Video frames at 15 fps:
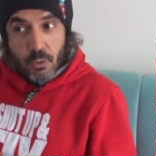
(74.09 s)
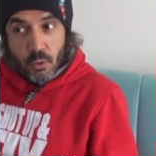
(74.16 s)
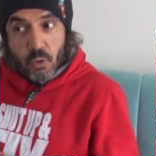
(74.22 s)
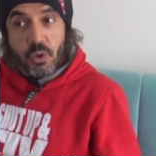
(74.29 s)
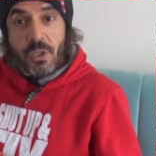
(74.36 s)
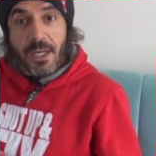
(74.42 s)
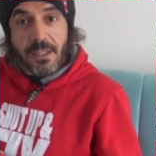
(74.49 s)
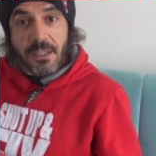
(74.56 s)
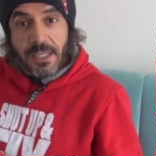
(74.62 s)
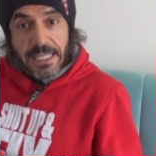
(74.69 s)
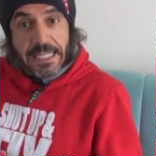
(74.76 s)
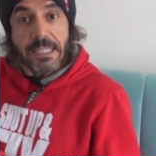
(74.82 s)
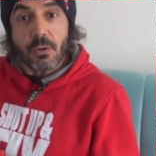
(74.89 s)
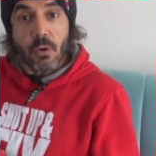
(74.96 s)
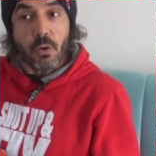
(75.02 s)
Dünyada da
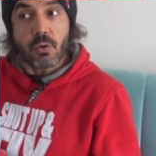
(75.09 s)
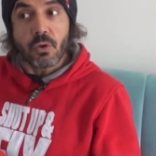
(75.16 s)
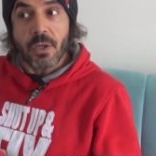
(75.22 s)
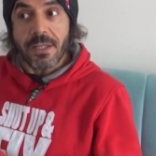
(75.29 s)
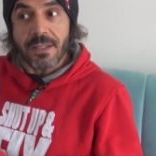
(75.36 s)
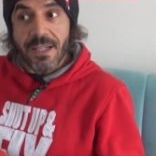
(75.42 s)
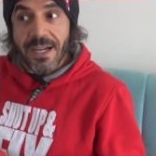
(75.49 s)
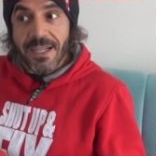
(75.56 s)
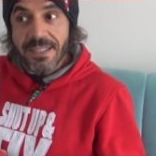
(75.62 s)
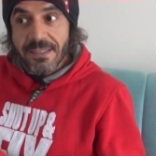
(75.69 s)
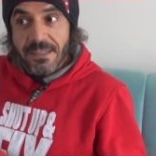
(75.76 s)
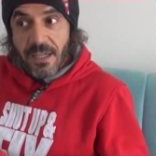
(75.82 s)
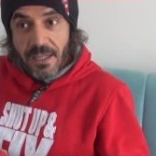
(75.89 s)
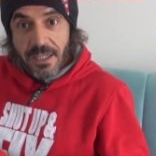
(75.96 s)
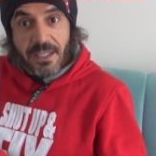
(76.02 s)
ilk olduğuna
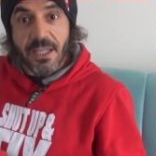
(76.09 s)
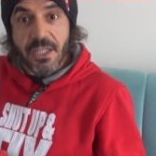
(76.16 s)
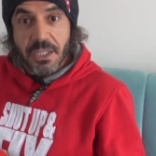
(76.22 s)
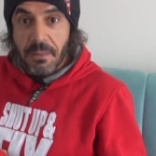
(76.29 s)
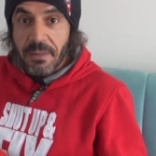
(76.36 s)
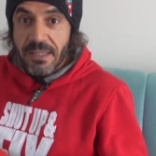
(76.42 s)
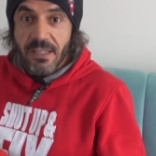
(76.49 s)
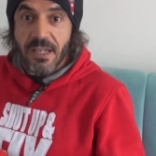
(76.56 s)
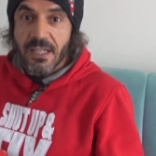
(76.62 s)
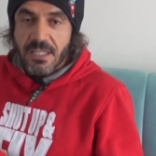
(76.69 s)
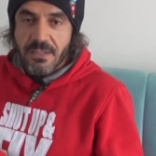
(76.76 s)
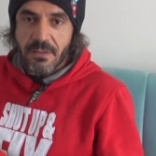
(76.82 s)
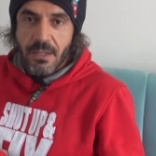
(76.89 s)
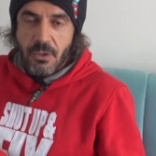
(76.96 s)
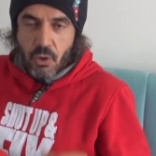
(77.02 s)
dair arkadaşların
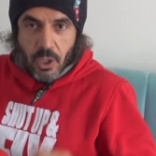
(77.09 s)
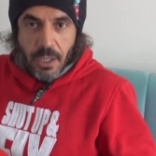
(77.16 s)
iddiası var.